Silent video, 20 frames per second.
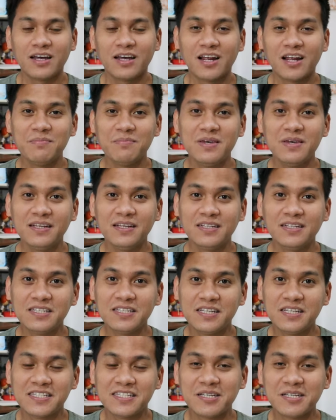Karamihan
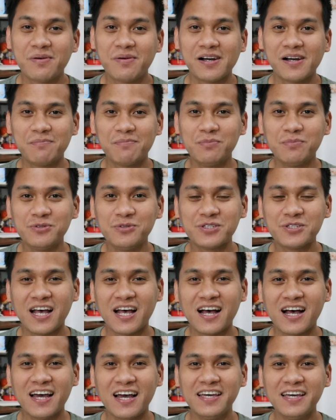kasi sa mga
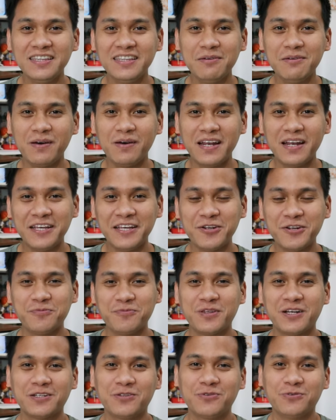pusa ay hindi pala
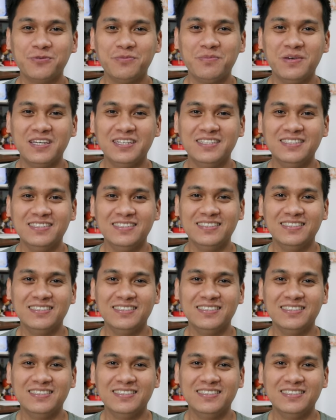inom ng tubig.